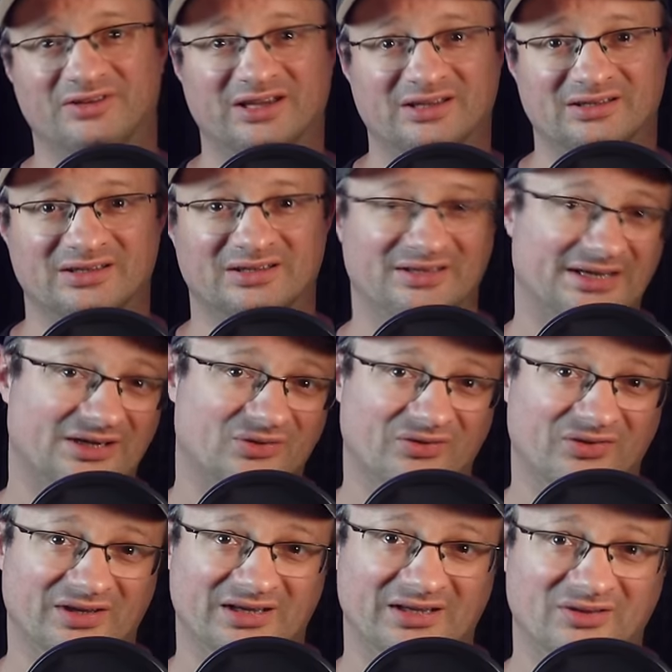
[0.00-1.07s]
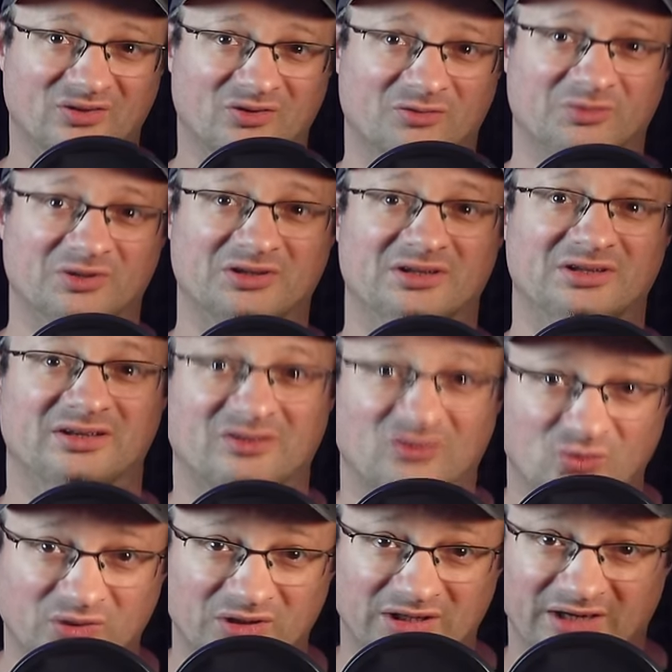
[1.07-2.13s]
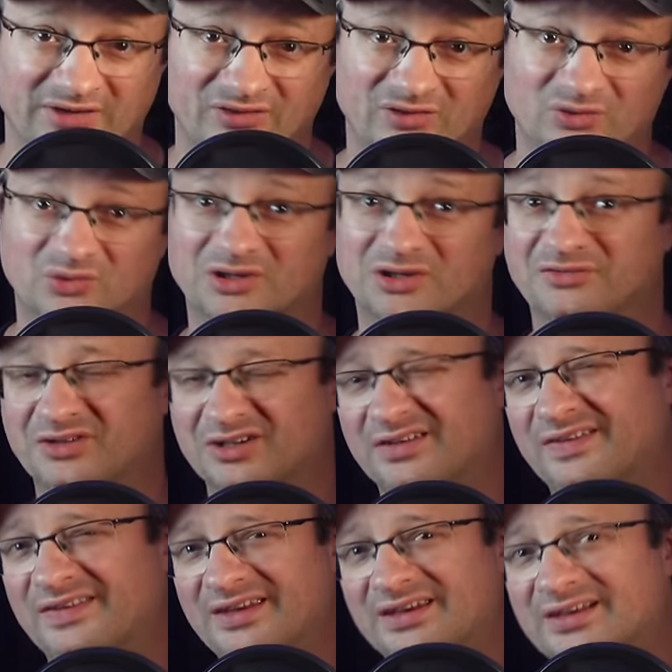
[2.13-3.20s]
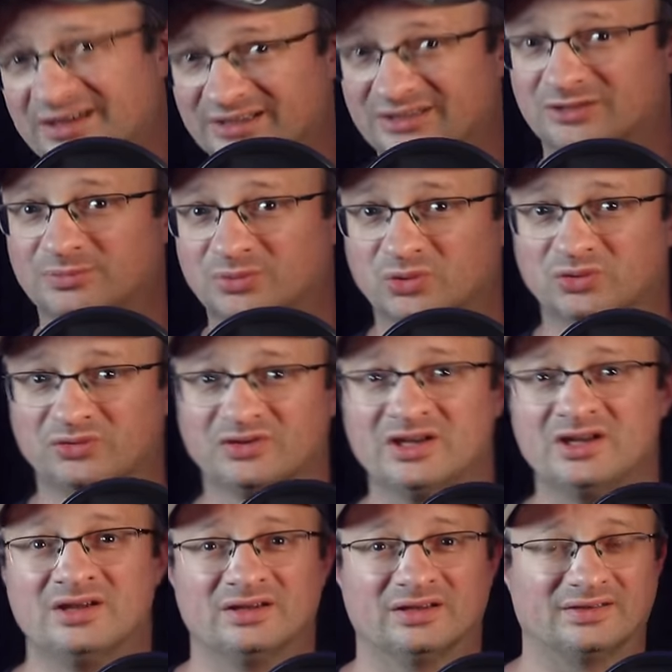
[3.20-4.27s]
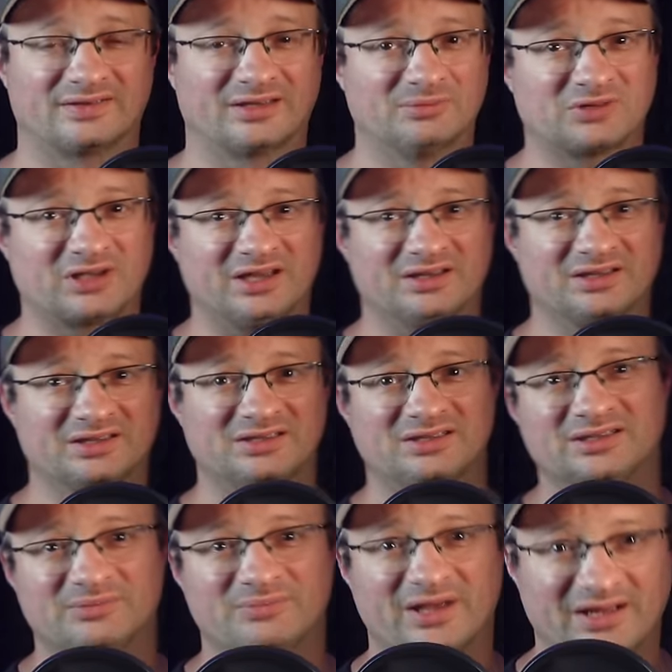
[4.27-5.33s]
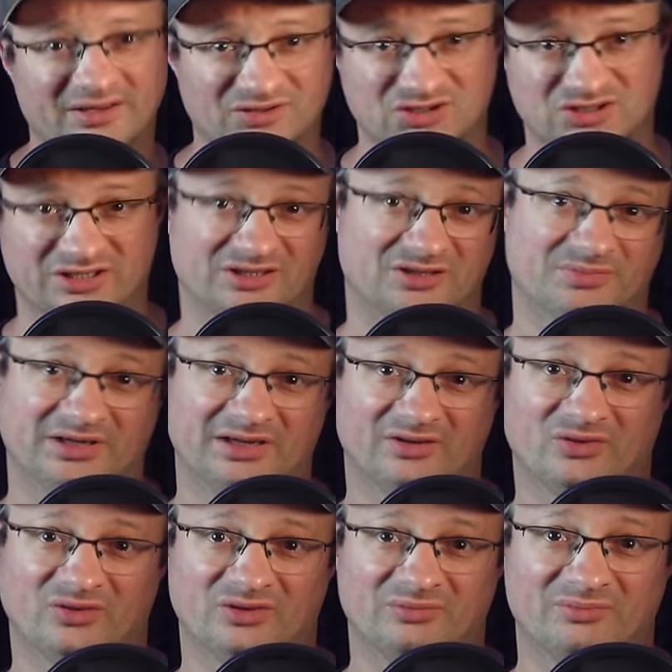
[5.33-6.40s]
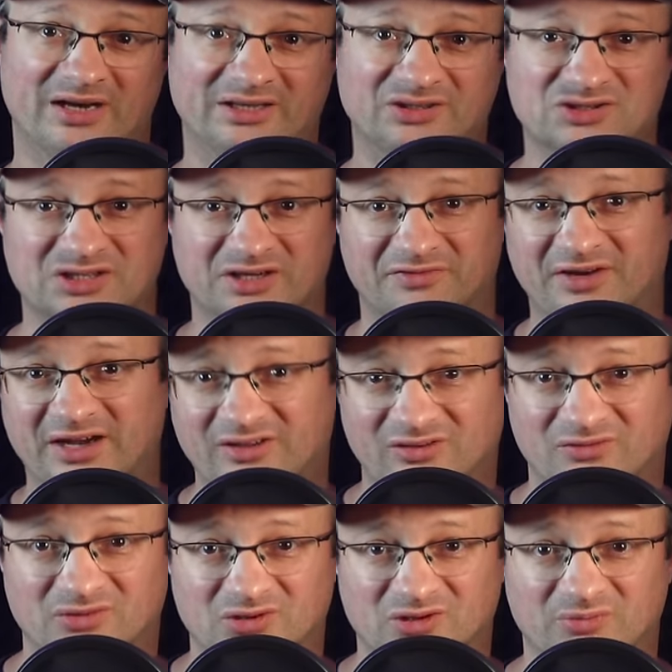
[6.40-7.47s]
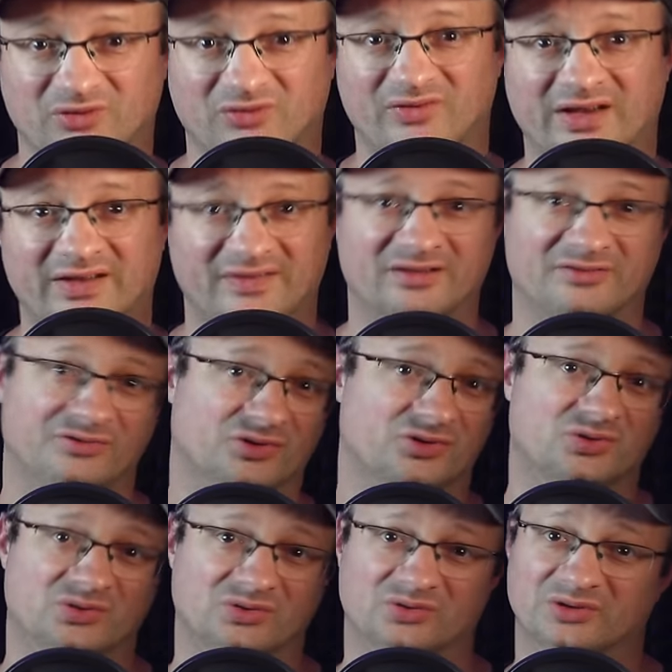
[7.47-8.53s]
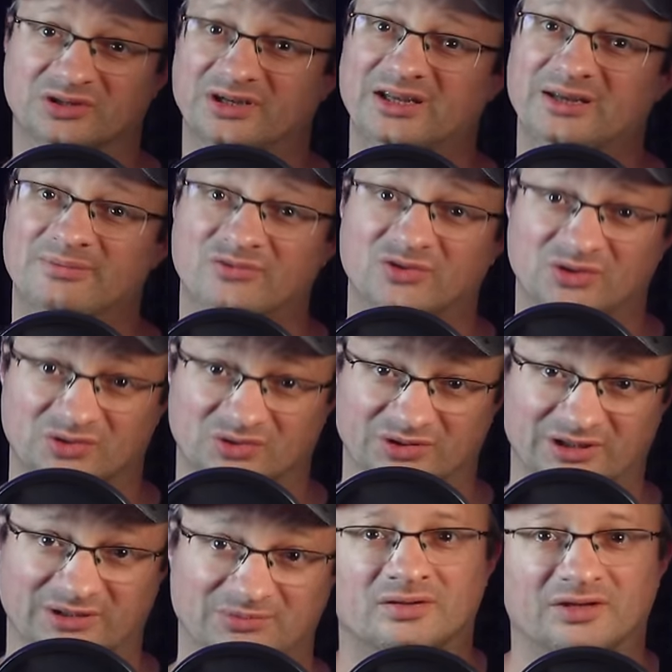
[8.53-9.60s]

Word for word: werden Nahrungsergänzungsmittel nicht zugelassen oder auf ihre Sicherheit geprüft. Es gibt keine richtige Meldestelle, bei der systematisch erfasst wird, ob es Wechselwirkungen oder Nebenwirkungen gibt.